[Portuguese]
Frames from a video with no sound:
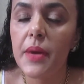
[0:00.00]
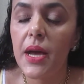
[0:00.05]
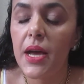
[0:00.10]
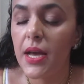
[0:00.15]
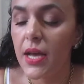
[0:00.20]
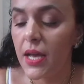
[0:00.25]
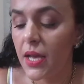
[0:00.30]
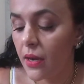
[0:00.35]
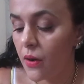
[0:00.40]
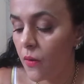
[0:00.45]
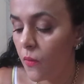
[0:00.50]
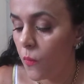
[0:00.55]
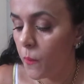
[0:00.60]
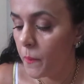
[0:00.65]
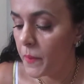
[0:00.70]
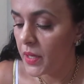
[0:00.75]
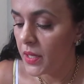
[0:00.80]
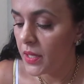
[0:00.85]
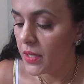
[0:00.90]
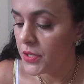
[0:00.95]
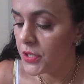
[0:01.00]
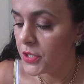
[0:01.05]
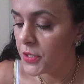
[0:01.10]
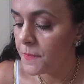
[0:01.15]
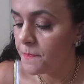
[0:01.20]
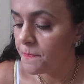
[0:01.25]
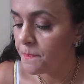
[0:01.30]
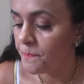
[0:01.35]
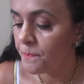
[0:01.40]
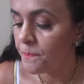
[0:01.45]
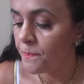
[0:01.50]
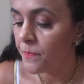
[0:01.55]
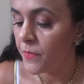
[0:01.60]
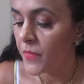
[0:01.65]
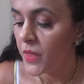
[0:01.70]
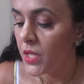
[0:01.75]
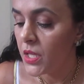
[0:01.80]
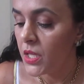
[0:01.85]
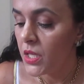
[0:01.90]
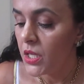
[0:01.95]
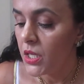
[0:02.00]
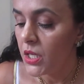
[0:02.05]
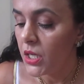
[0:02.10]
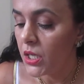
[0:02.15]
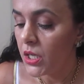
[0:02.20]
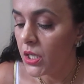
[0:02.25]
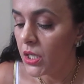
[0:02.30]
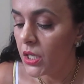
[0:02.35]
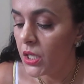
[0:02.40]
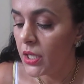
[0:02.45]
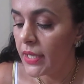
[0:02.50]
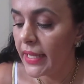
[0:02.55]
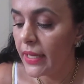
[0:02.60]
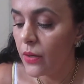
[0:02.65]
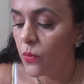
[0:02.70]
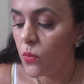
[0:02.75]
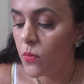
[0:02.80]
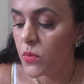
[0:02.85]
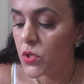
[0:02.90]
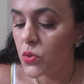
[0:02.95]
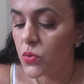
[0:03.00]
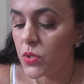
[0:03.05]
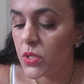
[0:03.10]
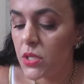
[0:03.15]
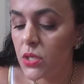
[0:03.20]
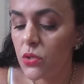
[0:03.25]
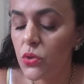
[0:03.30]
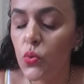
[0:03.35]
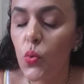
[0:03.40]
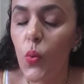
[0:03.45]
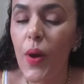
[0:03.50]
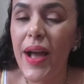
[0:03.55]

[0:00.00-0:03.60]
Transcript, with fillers: magra ou peixe uh, legumes cozidos com